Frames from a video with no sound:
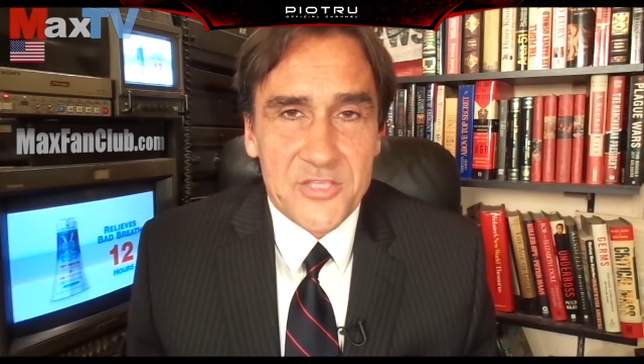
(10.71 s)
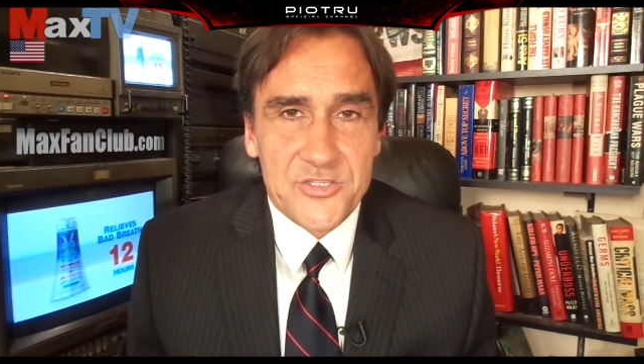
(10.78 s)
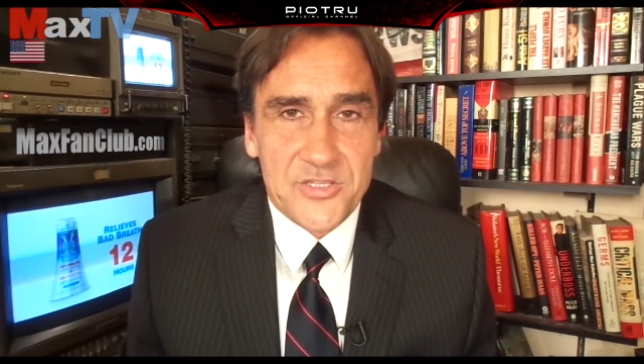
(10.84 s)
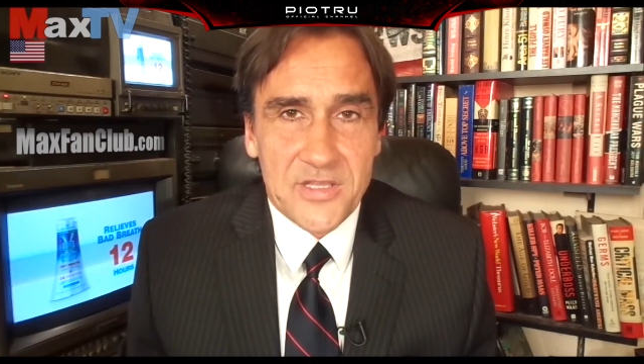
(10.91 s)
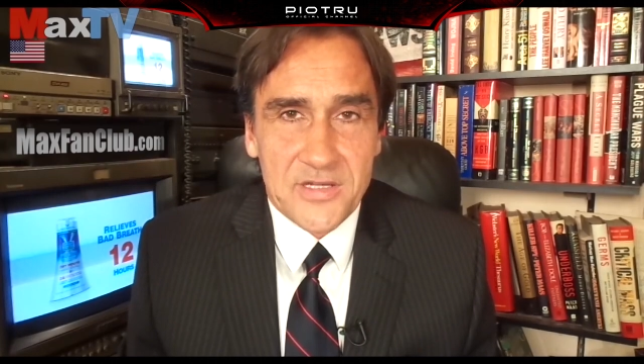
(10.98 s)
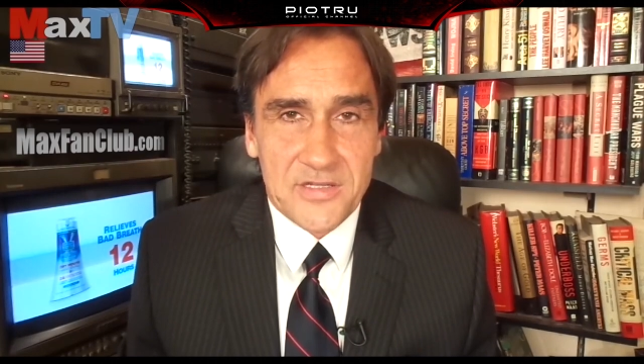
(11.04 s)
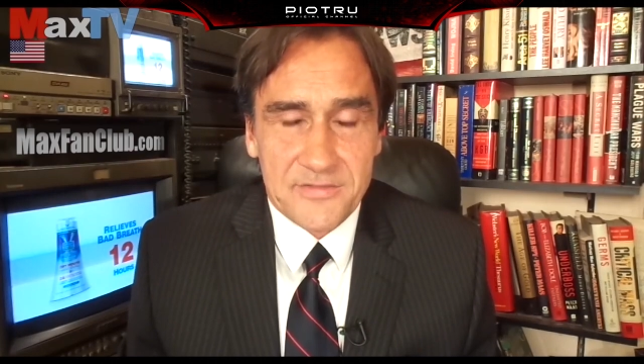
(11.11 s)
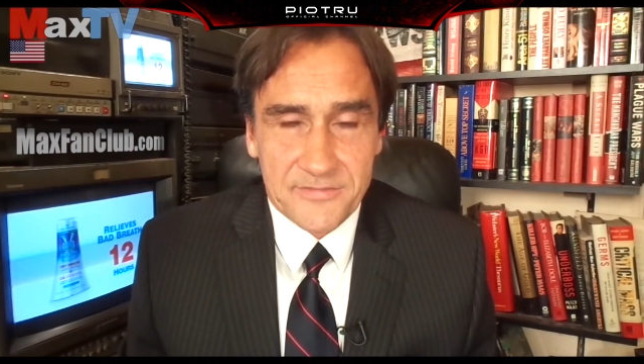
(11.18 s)

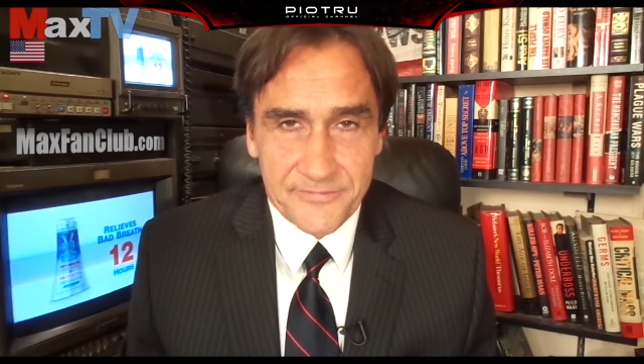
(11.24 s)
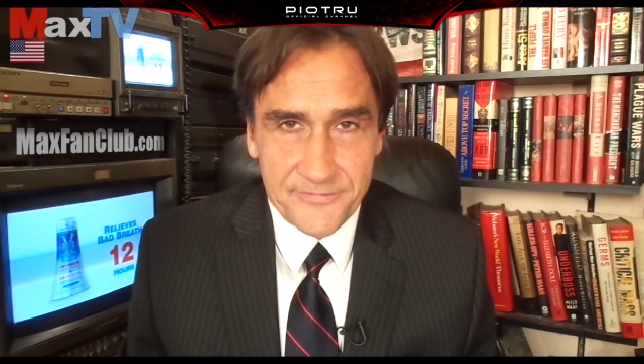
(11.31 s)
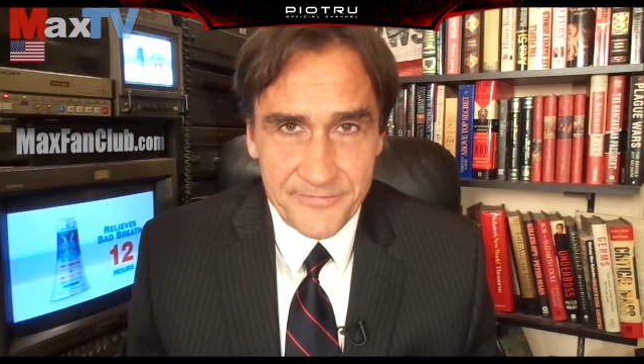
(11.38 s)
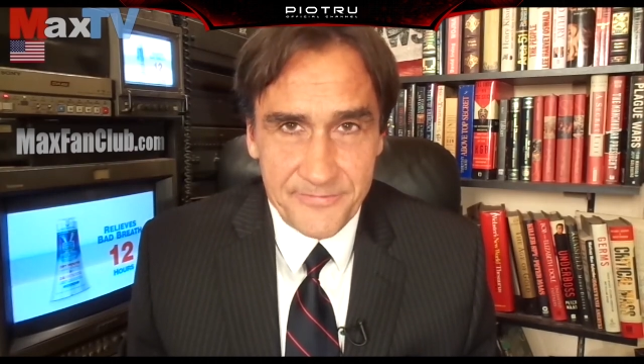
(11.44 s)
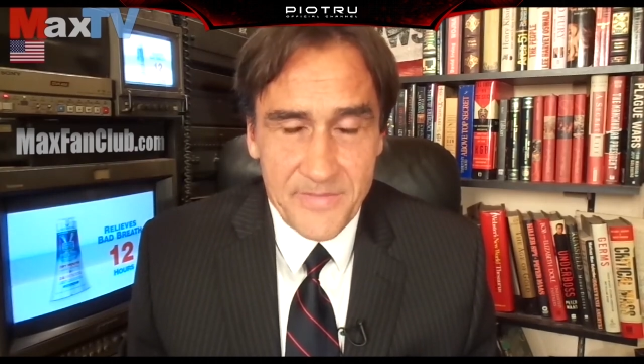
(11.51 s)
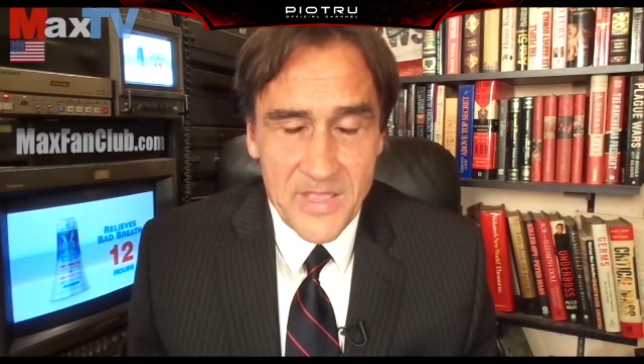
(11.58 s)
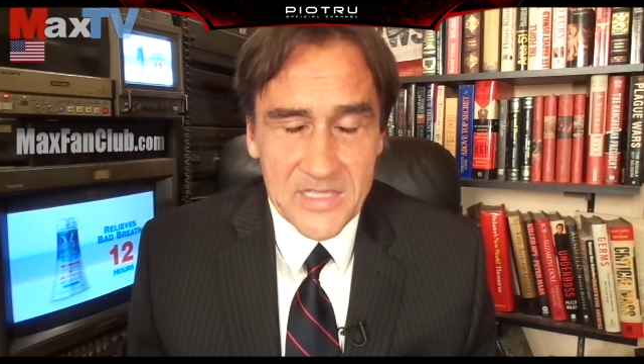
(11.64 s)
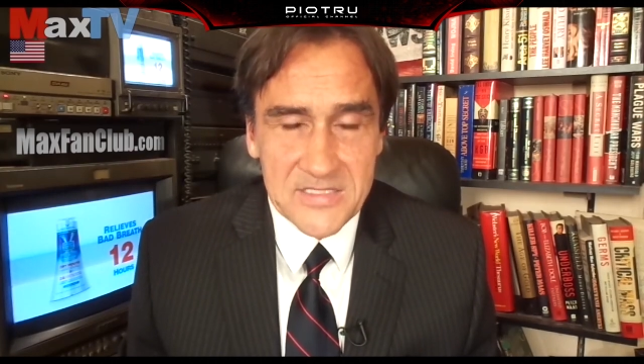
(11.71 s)

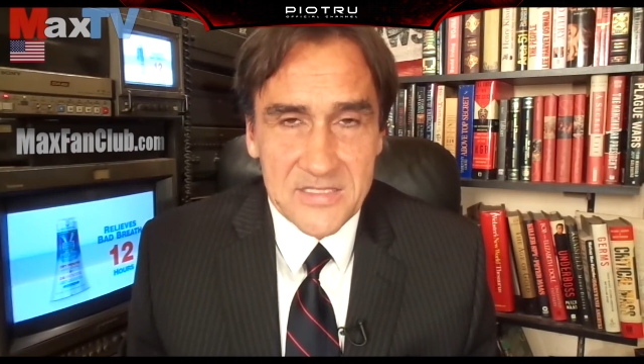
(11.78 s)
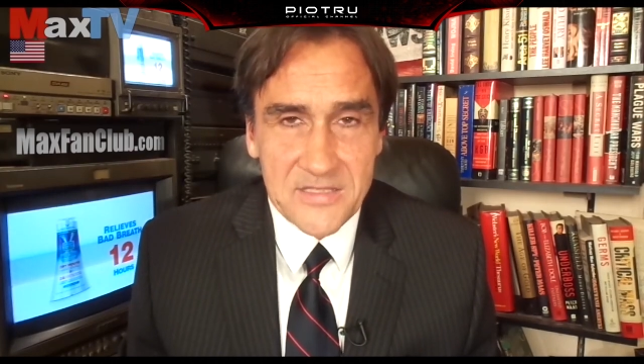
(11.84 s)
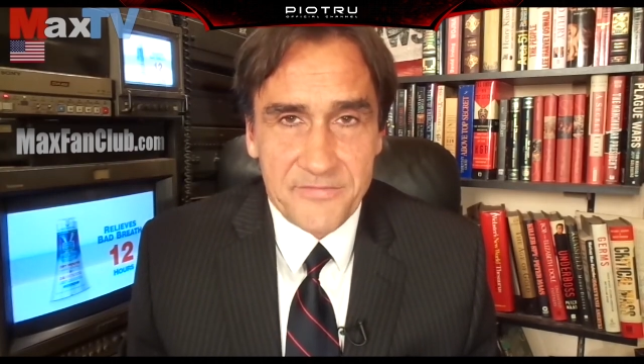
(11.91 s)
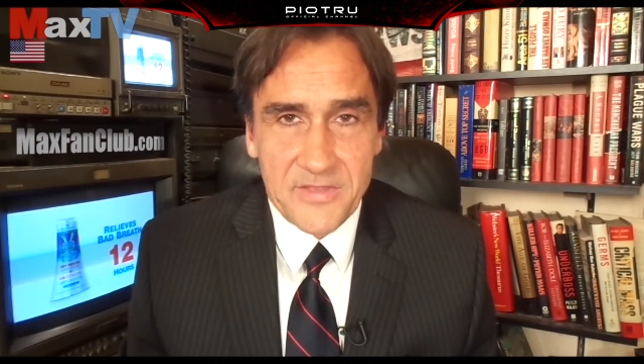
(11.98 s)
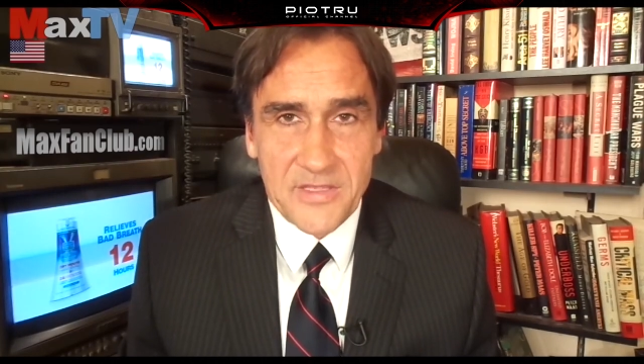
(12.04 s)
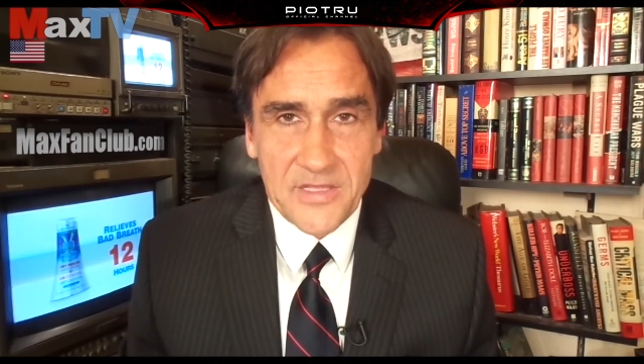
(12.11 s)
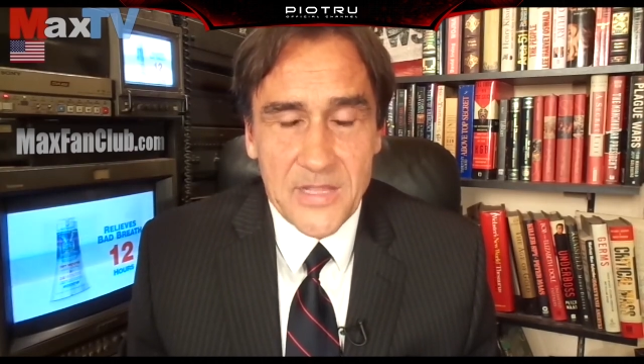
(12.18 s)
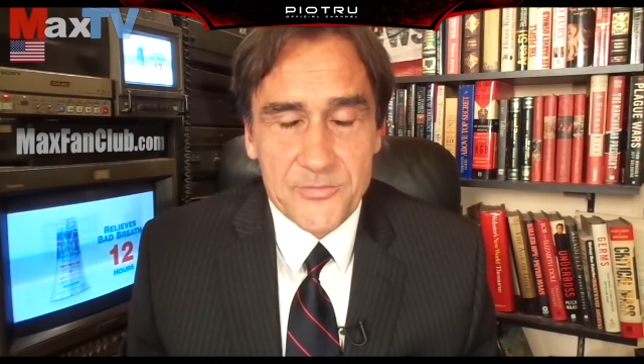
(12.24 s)

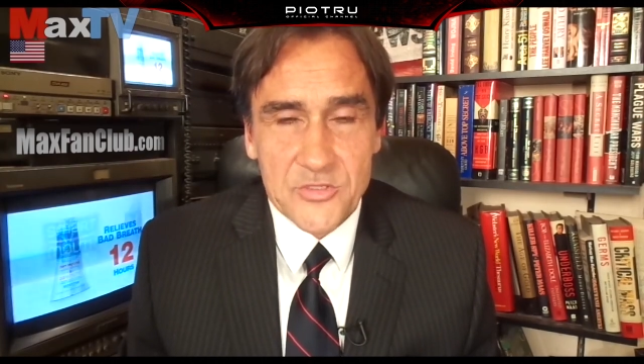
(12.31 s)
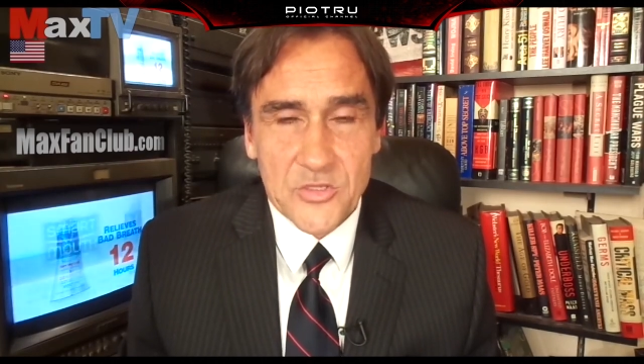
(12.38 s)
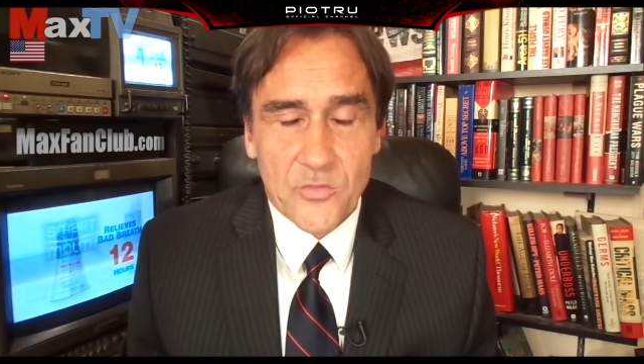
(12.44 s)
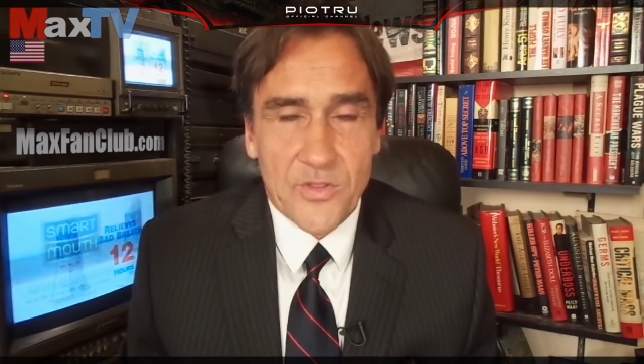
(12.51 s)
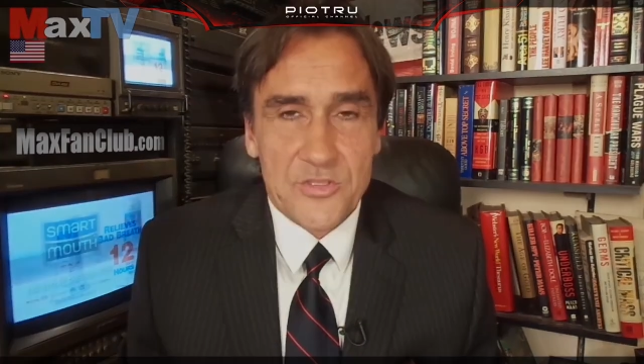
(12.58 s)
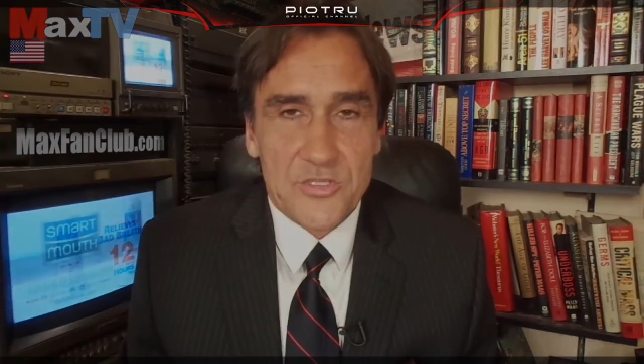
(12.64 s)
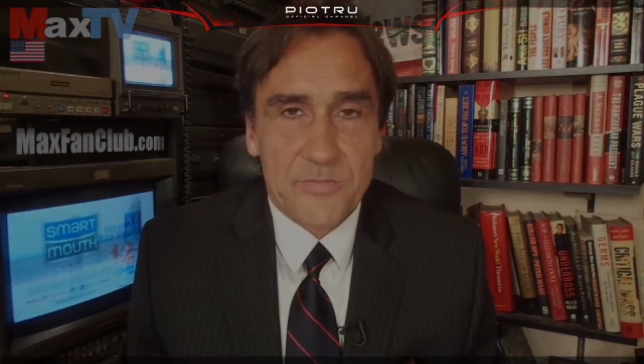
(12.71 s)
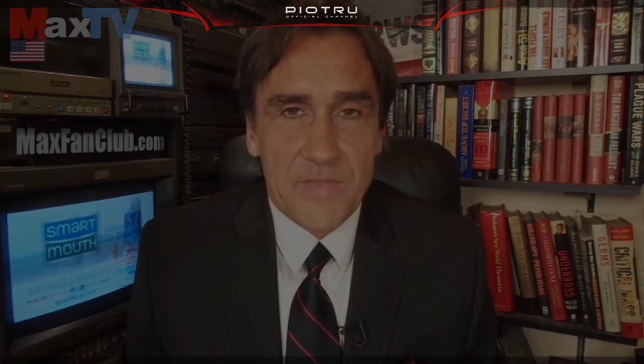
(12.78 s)
6.39.